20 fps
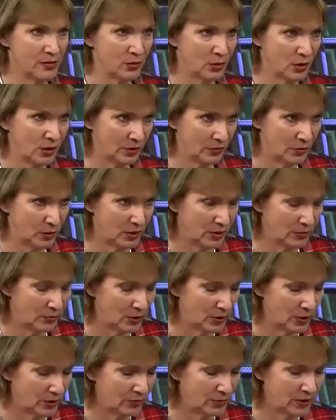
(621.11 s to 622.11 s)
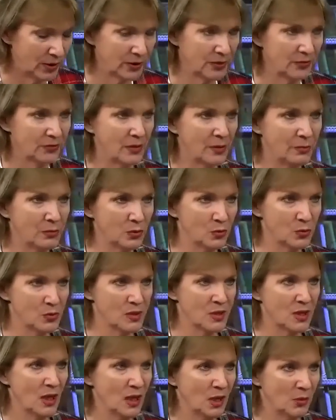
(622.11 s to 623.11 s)
Вот, вот, вот в этом
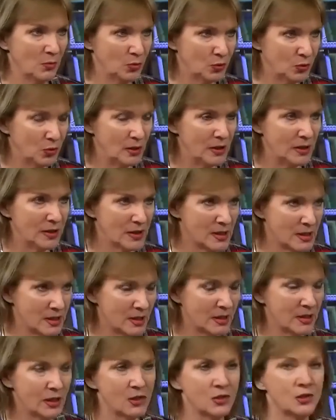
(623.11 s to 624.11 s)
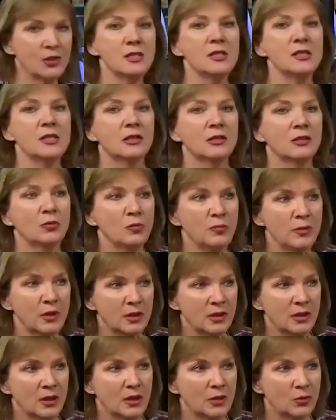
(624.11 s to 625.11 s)
вопрос. Будут ли рассекречены те
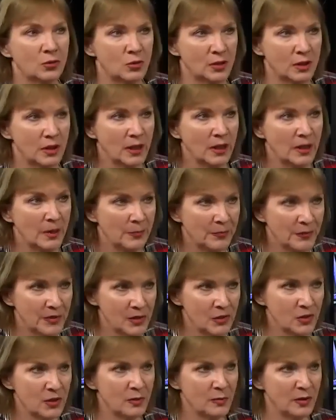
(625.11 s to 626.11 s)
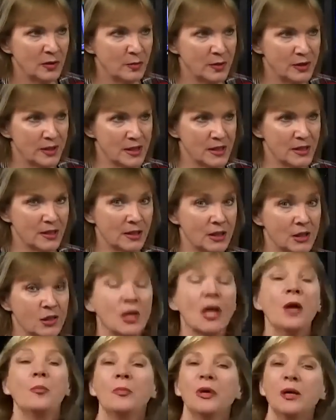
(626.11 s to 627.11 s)
документы, которые должны были быть
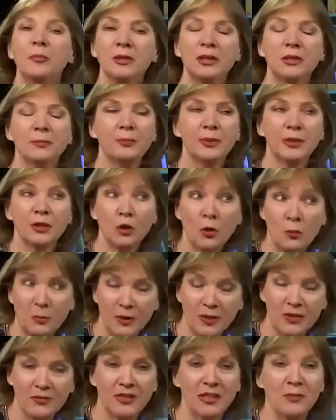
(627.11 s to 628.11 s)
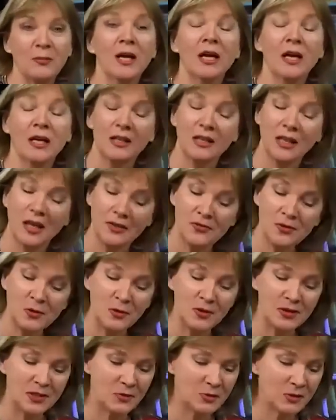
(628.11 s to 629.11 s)
рассекречены? Мы об этом потом поговорим. Я
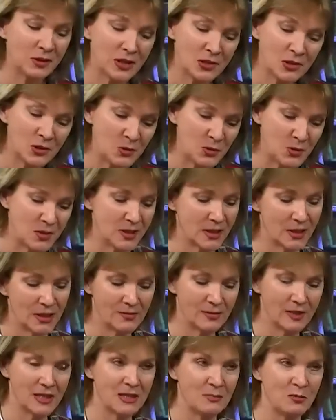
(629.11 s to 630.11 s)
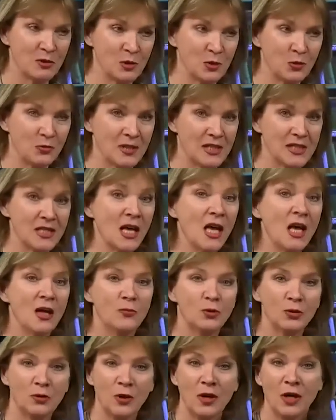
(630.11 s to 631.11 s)
все-таки уточню, Сергей Владимирович, у вас.
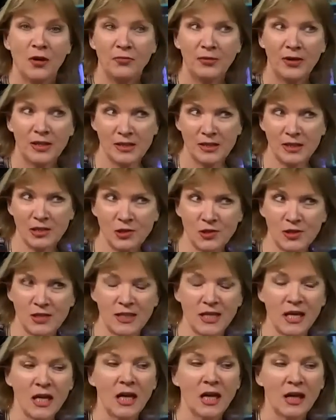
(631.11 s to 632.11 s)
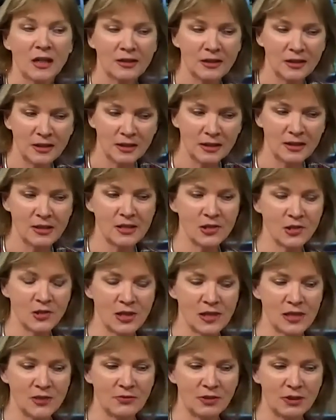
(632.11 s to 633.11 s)
Вот фактически Никита
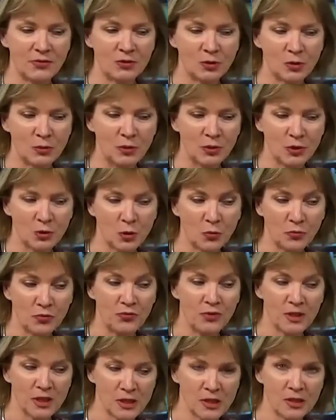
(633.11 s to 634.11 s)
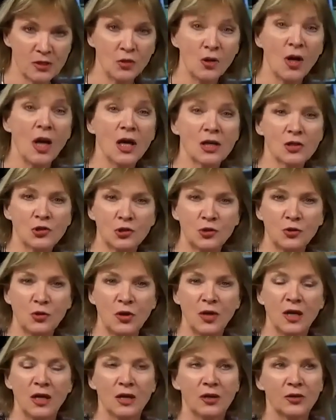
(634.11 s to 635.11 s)
сейчас выдвинул Петров версию,
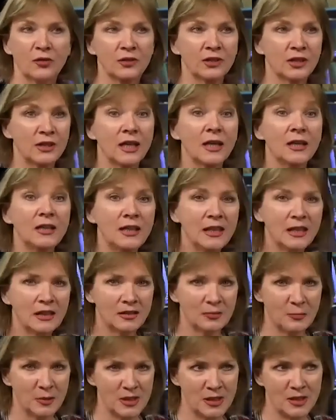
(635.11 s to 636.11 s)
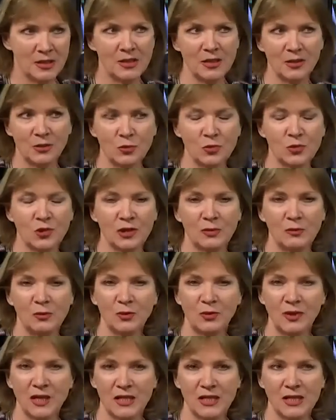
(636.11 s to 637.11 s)
что надоело президенту уже
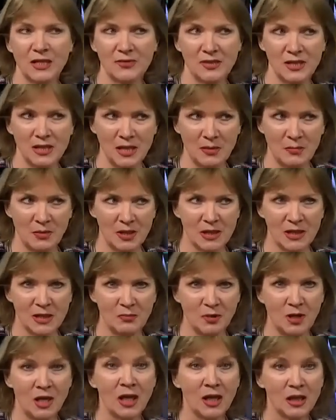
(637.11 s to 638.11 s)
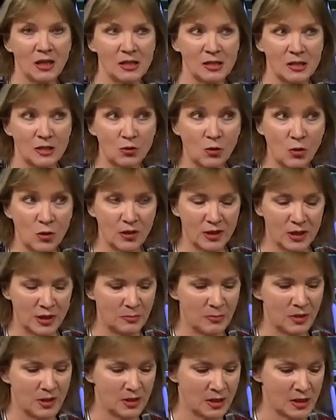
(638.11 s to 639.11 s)
наблюдать за всеми этими
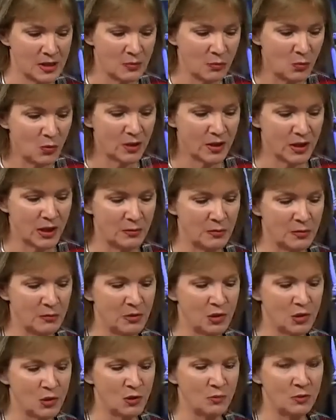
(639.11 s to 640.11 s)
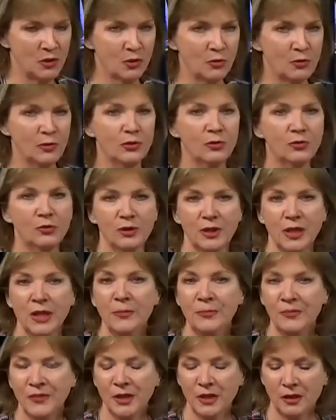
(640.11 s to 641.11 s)
историями и разборками между Минкультуры
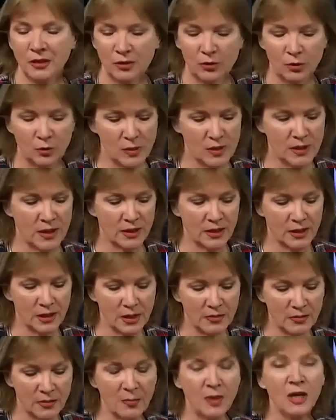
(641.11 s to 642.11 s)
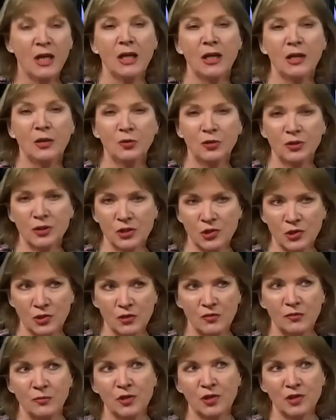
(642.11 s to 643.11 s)
и Росархивом, и он
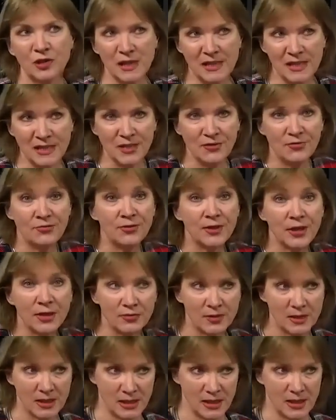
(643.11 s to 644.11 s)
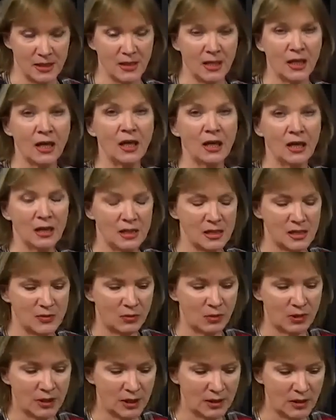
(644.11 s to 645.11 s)
решил вмешаться и вывести из
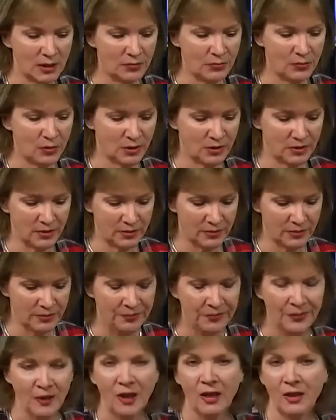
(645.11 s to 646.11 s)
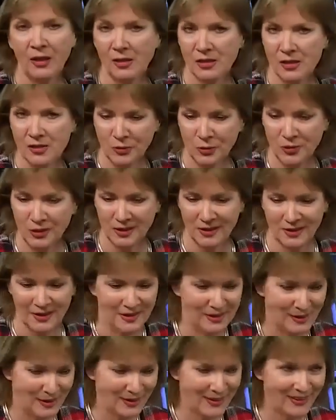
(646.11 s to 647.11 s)
вот этой вот, э, из вот этой
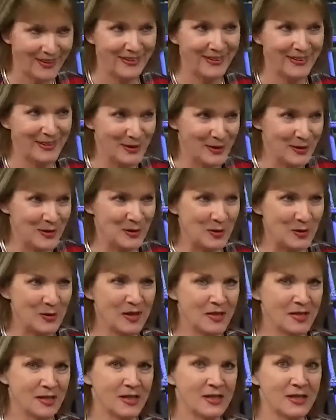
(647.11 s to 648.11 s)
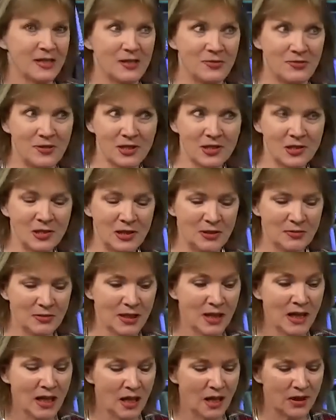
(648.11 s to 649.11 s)
клаки, я не знаю, как сказать,
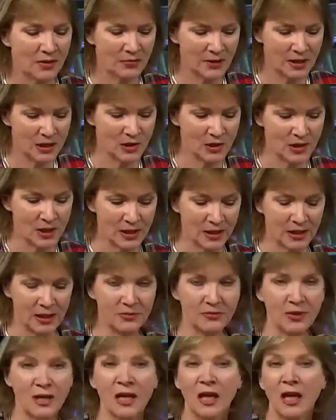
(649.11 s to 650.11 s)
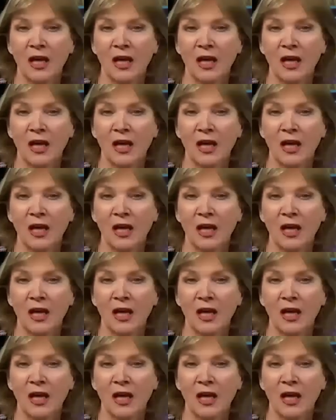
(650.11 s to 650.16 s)
вежливо, ваши архивы.